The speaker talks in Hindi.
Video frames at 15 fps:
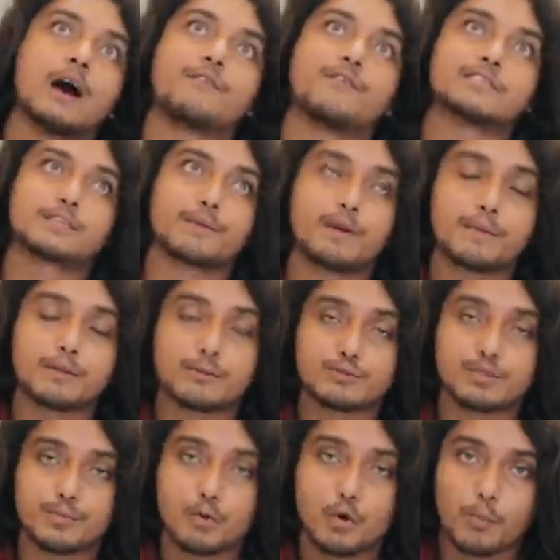फर्स्ट ऑफ ऑल मैं तुम
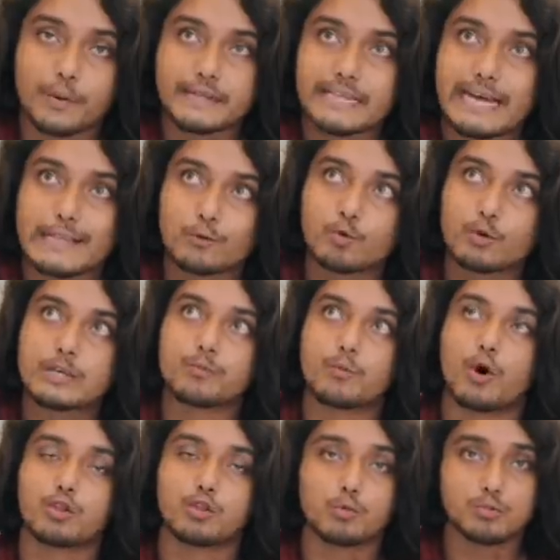सबको बता दूं कि
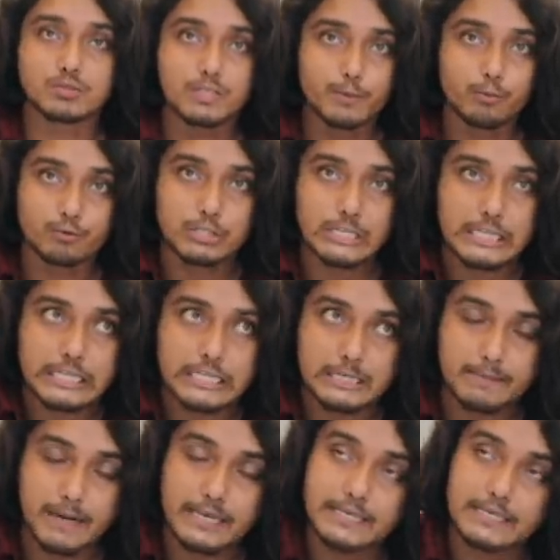बहुत लोग मुझसे पूछ रहे थे
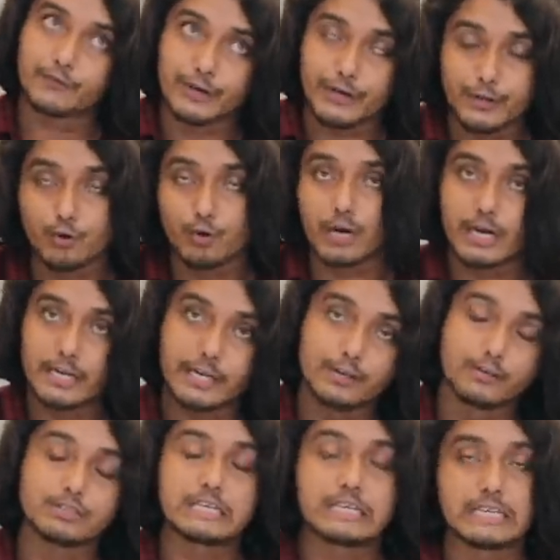कि भाई वीडियो
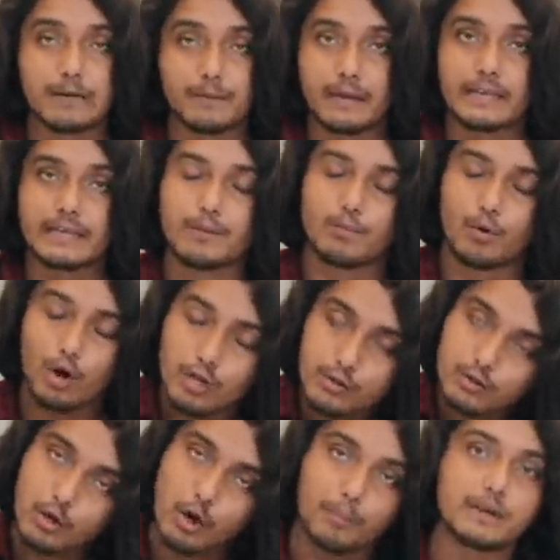कंटिन्यूसली कब आएंगी
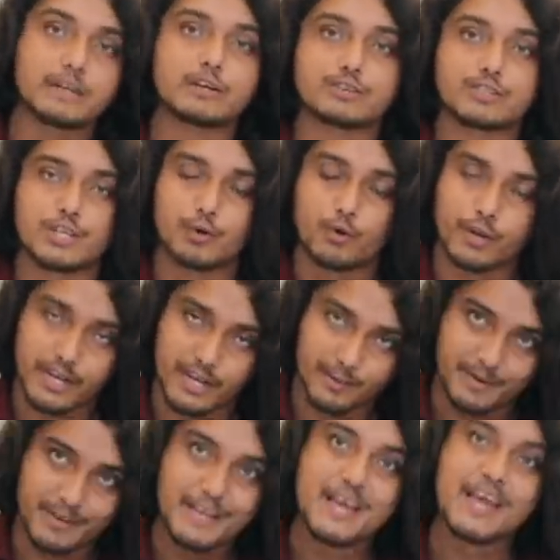बहुत कॉमन क्वेश्चन हो गया
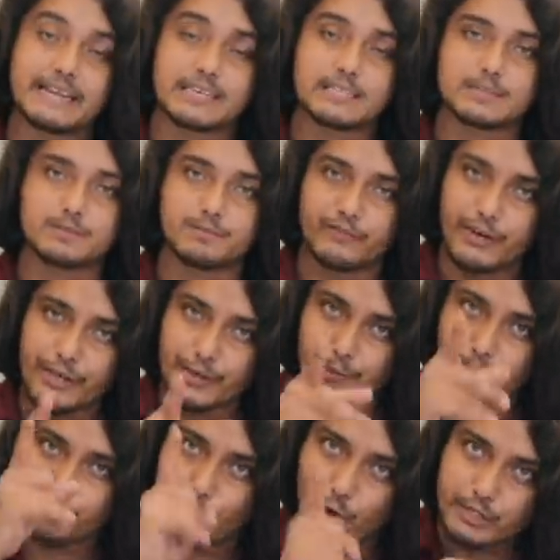अभी नेक्स्ट वीडियो
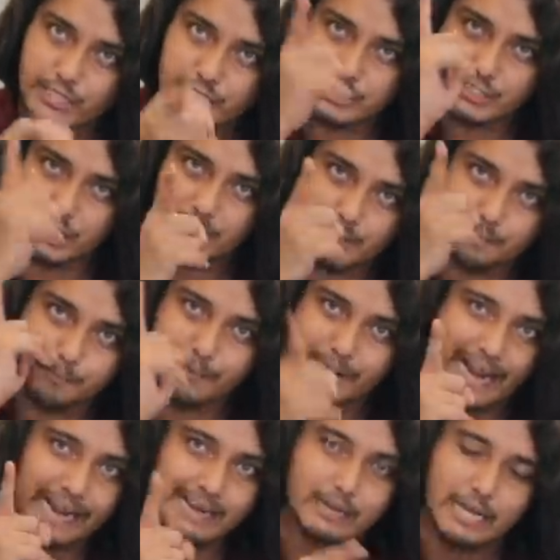बहुत ही जल्द
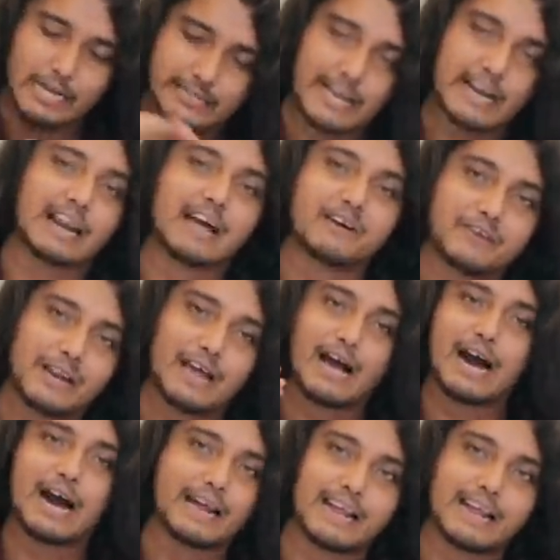प्रैंक खतरनाक वाला
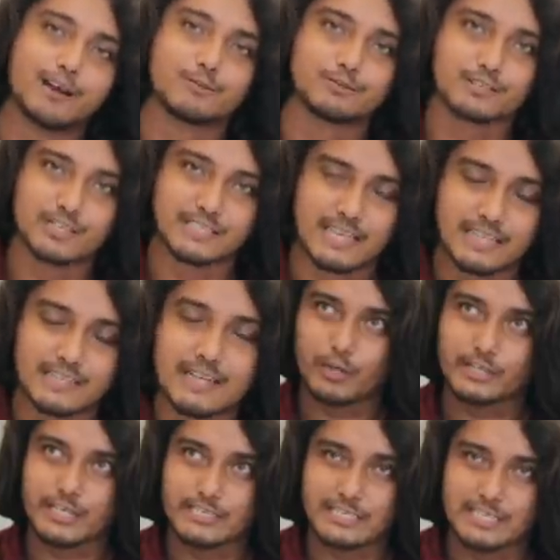आ रहा है उसके साथ
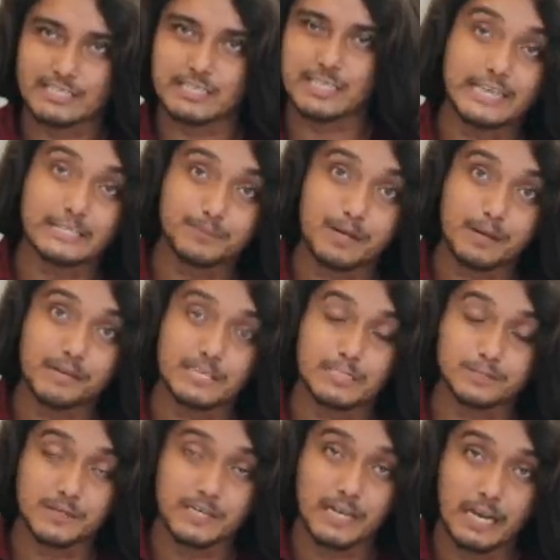बहुत ही अच्छा अच्छा
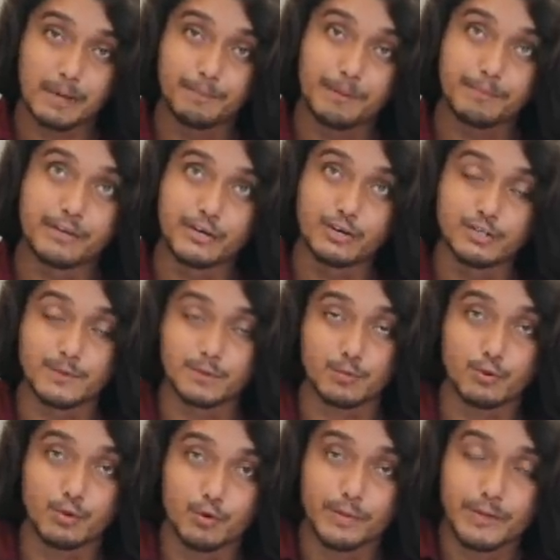एक्सपेरिमेंट्स भी हेल्पिंग वीडियोज भी
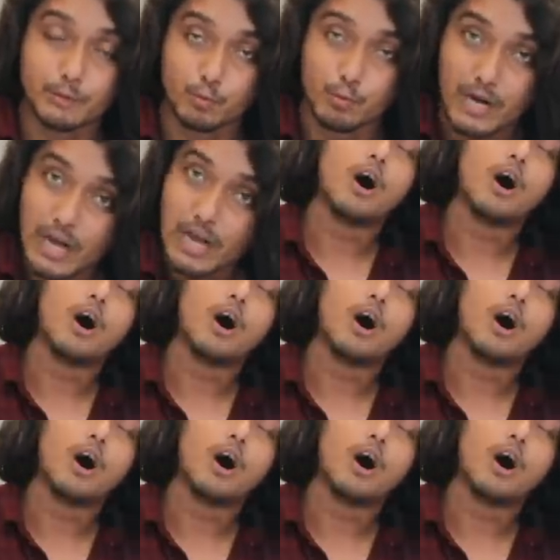तुम लोग को मैं दूंगा